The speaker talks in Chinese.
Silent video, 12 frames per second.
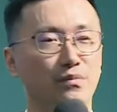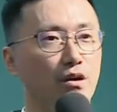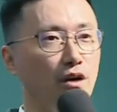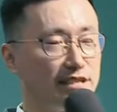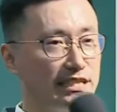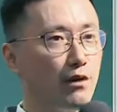我
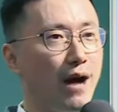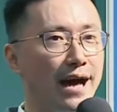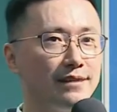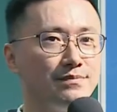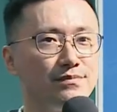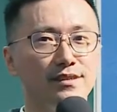希望
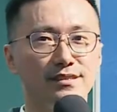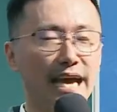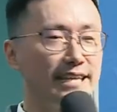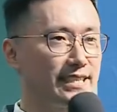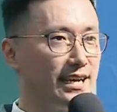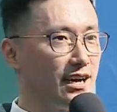在
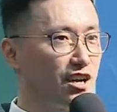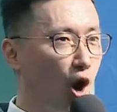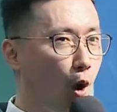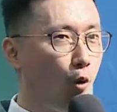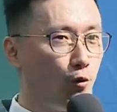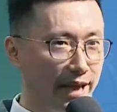这个
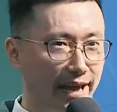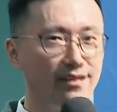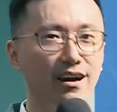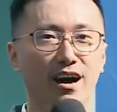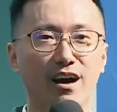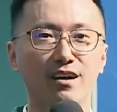狗年
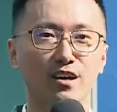哈、啊，